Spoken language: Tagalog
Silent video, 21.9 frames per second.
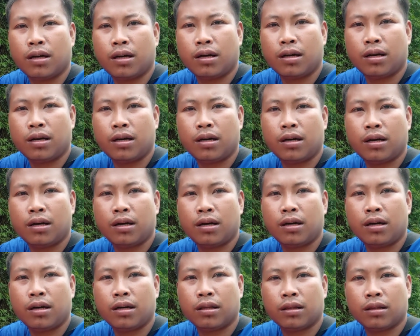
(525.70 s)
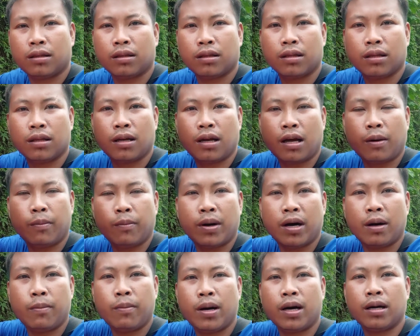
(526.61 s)
At
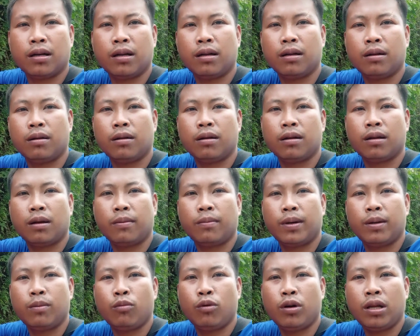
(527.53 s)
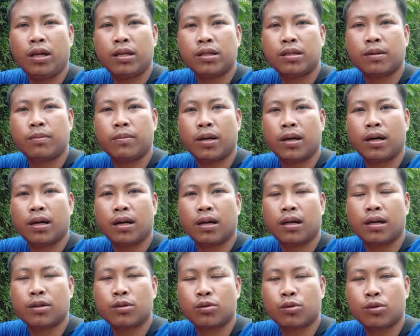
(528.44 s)
abang-abang na naman muli sa
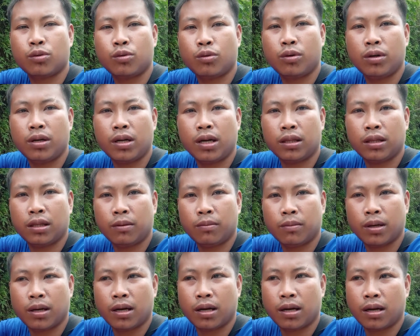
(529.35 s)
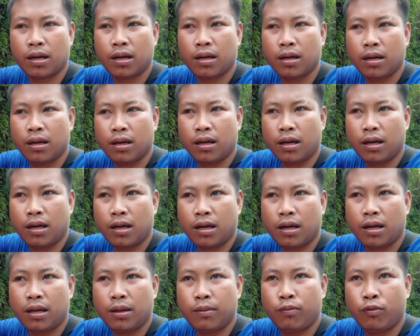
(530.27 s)
mga susunod nating mga
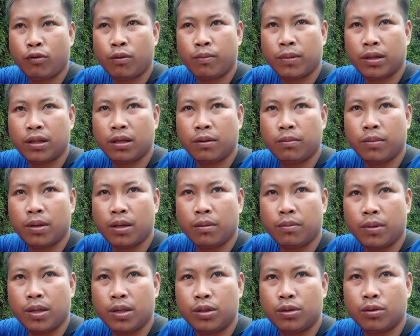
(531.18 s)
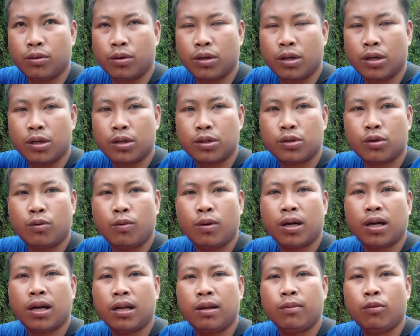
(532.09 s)
uh, informative video. So
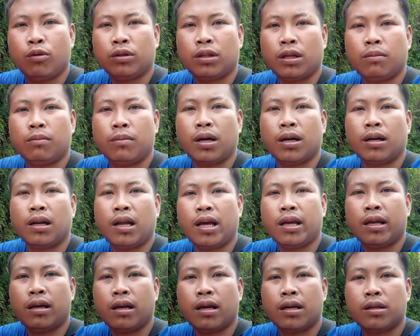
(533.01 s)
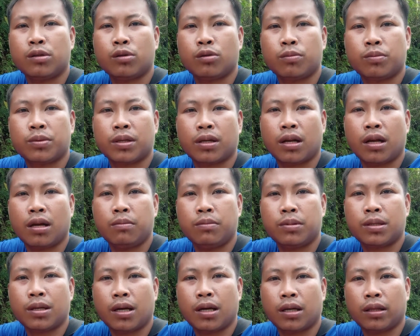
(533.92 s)
huwag kalimutan mag-like and
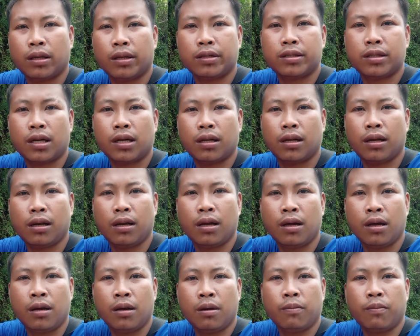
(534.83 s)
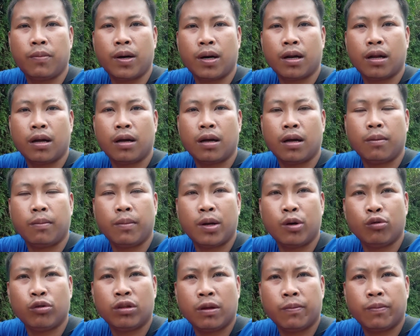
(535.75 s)
subscribe sa ating channel para
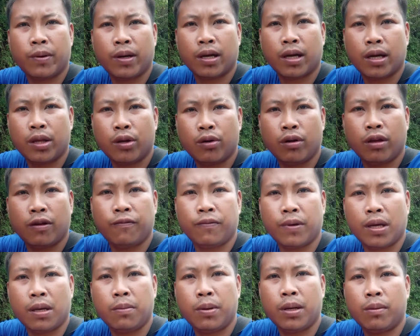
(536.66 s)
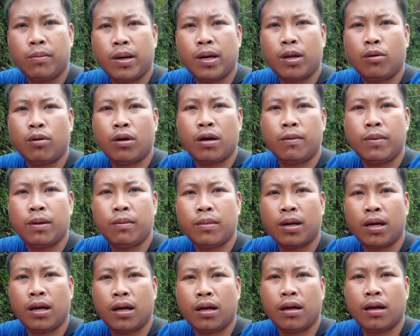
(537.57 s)
manotify kayo if ever meron
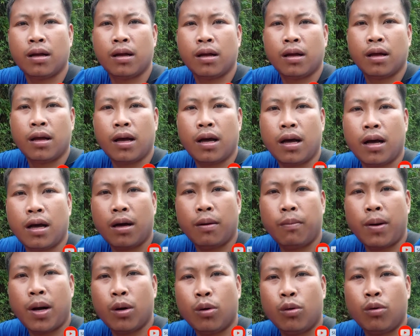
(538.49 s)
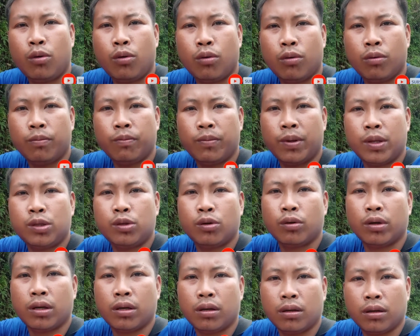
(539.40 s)
kaming mga uh, bagong
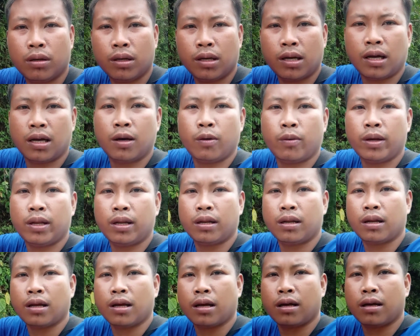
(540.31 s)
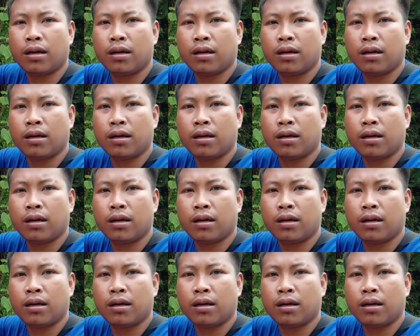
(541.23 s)
bidyong gagawin